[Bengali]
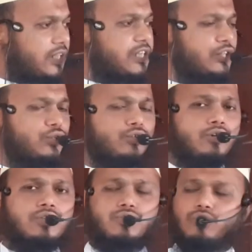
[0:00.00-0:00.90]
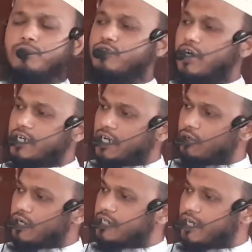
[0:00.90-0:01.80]
নিজের জন্য জুলুম
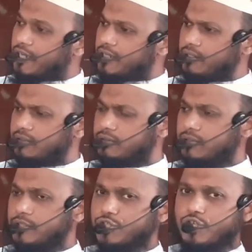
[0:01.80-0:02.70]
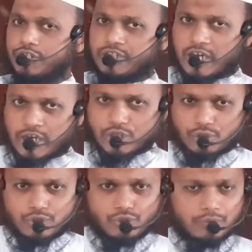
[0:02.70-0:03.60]
করাটাও অন্যায় সন্তানের
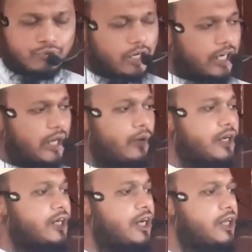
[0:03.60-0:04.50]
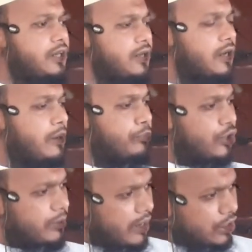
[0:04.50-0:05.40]
জন্য জুলুম করাটাও অন্যায়
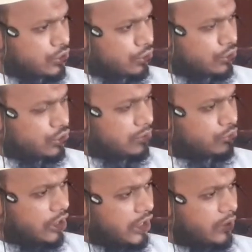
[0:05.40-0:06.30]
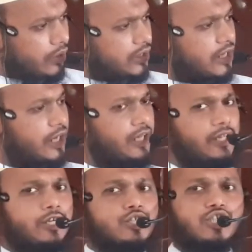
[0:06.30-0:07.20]
পরিবারের জন্য জুলুম করাটা অন্যায়
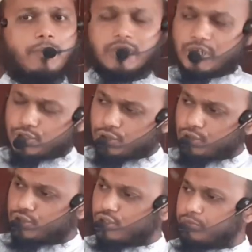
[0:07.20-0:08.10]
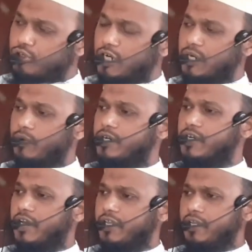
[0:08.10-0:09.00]
সমাজের জন্য জুলুম করাটা
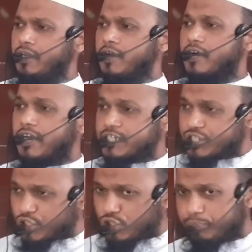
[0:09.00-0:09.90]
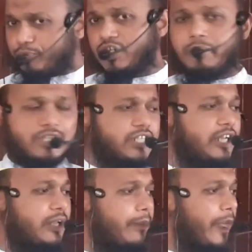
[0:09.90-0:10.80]
অন্যায় রাষ্ট্রীয়
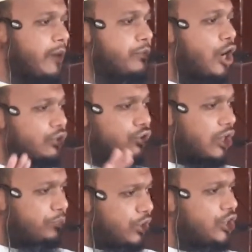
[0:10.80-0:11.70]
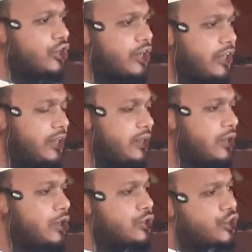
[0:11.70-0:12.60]
পরিবেশে বৃহত্তর পরিসরে
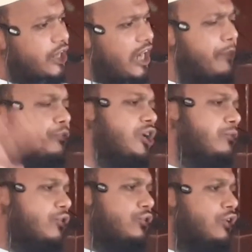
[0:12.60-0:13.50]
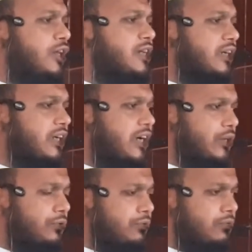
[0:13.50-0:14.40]
যে পরিমণ্ডলই যাক না
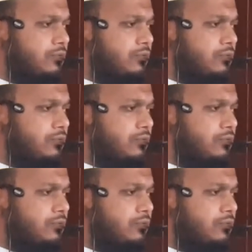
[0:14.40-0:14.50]
কেন